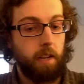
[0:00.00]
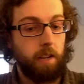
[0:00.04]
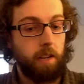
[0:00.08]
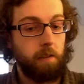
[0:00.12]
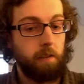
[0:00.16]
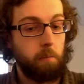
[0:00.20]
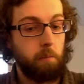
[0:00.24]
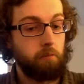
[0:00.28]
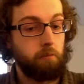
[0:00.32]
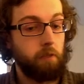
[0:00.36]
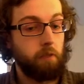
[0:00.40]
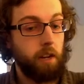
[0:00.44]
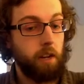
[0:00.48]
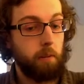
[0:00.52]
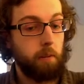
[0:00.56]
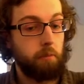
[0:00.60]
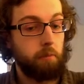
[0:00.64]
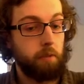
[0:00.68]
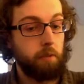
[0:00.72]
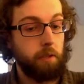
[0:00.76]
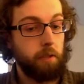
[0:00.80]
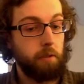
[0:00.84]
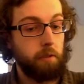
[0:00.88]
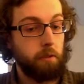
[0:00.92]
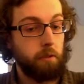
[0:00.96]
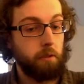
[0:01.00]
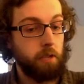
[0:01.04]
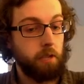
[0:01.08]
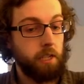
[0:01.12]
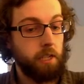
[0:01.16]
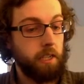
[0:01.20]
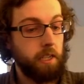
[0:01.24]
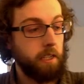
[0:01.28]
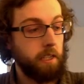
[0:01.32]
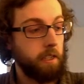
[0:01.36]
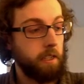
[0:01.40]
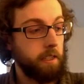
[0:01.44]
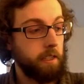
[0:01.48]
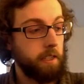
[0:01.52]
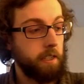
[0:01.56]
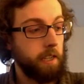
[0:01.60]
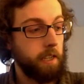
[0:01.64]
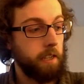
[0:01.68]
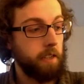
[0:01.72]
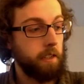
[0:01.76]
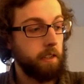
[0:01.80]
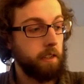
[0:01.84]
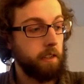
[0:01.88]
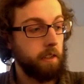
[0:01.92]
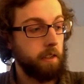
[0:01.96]
Et je vais pouvoir appuyer sur
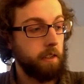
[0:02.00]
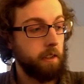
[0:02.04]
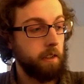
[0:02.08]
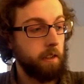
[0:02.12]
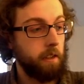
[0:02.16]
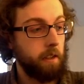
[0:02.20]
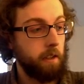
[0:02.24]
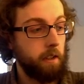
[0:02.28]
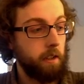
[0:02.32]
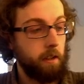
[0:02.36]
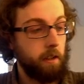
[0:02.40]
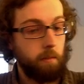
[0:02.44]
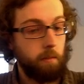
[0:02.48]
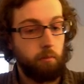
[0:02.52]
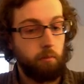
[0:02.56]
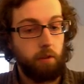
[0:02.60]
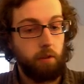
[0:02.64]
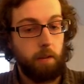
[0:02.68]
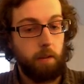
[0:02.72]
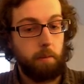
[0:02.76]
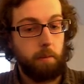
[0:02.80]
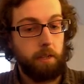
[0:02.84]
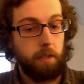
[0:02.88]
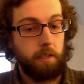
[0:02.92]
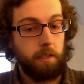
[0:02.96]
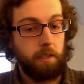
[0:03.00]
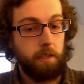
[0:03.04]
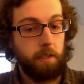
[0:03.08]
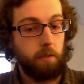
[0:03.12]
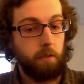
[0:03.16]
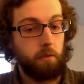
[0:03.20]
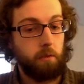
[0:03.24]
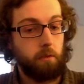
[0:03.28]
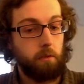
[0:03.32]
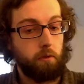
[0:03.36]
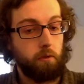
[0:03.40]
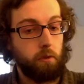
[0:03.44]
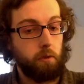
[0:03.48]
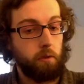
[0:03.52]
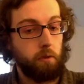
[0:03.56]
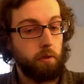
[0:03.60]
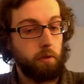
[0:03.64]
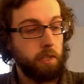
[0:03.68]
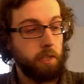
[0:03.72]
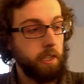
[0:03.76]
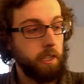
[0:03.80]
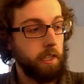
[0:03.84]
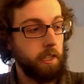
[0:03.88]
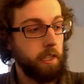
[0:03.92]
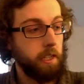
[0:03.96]
GZ pour la placer où je veux,
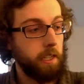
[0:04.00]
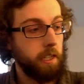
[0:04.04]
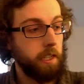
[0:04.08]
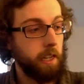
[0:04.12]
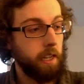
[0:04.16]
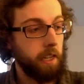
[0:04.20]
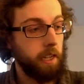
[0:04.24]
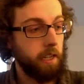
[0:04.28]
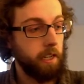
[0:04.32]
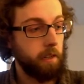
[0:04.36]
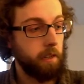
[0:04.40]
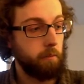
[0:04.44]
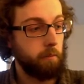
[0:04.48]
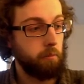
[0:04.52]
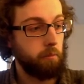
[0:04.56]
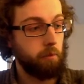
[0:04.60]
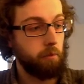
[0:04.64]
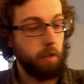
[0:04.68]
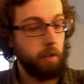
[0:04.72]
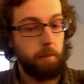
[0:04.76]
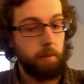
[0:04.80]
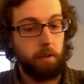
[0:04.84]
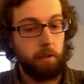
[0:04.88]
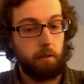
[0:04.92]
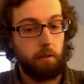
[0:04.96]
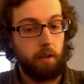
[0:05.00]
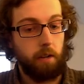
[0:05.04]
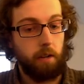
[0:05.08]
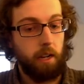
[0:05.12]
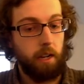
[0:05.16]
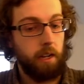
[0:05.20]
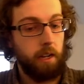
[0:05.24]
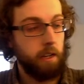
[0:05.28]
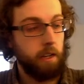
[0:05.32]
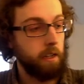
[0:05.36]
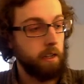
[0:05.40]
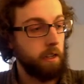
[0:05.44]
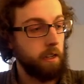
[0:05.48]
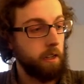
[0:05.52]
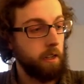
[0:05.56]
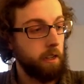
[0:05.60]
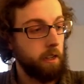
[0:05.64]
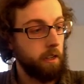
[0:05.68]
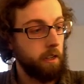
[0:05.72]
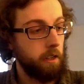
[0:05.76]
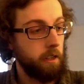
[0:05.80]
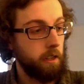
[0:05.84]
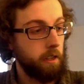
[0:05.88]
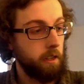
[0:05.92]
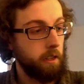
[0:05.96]
GY pour la mettre là.
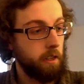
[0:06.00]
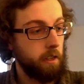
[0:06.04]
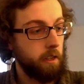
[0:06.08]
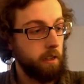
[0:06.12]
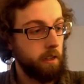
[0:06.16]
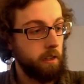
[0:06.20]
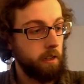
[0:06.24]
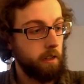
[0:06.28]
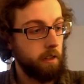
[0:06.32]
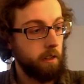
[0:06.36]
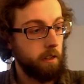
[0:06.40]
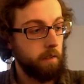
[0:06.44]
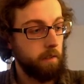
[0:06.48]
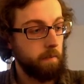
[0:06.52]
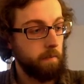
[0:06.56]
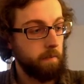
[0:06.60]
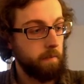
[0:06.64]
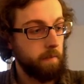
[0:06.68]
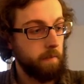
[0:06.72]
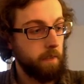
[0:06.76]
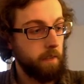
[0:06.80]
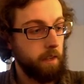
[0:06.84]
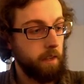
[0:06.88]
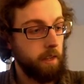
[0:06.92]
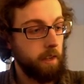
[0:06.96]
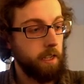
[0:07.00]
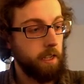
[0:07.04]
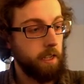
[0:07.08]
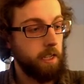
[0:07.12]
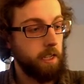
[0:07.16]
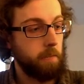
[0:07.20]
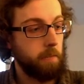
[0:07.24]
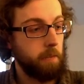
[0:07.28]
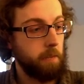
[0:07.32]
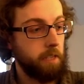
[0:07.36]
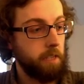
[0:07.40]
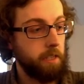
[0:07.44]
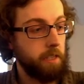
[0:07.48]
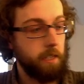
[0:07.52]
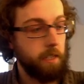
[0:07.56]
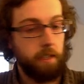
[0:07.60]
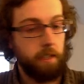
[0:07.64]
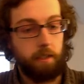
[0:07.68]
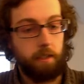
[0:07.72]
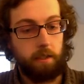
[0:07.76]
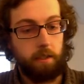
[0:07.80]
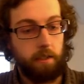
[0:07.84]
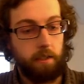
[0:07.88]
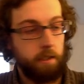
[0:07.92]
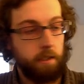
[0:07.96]
Et là, je l'ai placé
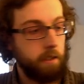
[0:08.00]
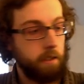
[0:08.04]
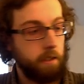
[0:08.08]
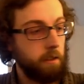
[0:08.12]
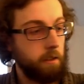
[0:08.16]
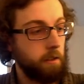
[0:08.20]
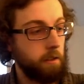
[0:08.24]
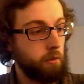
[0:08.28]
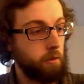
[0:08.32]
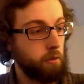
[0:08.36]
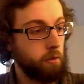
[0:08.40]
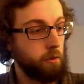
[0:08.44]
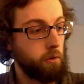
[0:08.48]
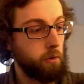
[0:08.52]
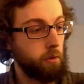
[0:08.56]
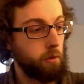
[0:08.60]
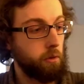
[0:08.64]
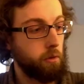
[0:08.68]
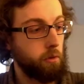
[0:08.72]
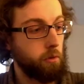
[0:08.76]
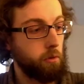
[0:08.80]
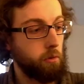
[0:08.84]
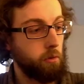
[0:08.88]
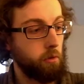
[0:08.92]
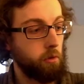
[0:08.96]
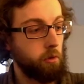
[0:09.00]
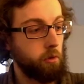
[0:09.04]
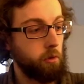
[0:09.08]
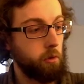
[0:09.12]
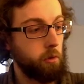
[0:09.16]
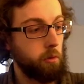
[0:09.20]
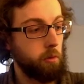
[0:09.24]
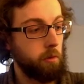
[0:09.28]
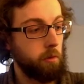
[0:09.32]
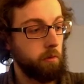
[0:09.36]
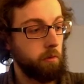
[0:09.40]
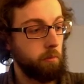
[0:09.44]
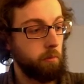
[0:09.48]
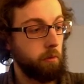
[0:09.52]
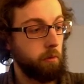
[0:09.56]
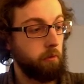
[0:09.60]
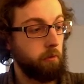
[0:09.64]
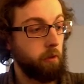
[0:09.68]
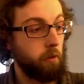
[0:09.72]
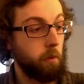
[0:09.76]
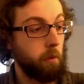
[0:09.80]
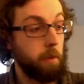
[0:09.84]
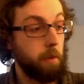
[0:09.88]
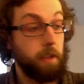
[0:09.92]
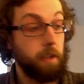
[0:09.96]
juste au-dessus de mon cube pour
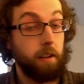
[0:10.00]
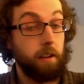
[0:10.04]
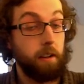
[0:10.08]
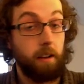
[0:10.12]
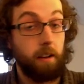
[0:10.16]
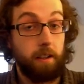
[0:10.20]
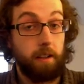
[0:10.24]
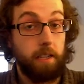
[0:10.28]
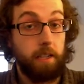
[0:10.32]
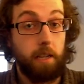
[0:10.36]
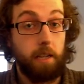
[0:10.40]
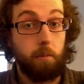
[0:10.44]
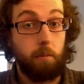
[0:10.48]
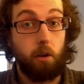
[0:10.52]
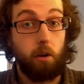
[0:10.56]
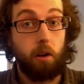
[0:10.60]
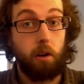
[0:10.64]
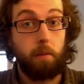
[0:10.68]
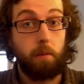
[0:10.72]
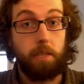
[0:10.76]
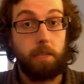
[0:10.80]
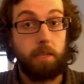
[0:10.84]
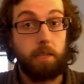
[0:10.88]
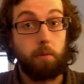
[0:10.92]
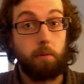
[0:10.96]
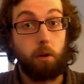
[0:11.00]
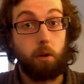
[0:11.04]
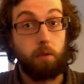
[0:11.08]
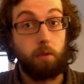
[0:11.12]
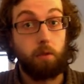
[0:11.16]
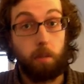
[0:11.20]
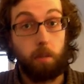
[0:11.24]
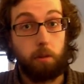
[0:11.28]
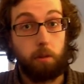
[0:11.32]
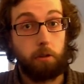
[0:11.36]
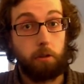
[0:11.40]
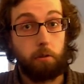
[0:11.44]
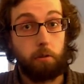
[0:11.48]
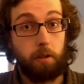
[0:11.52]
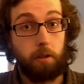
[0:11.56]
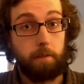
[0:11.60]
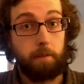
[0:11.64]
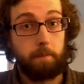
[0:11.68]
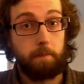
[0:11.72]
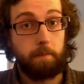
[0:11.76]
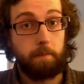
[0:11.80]
former un élément, un bâtiment ou n'importe quoi.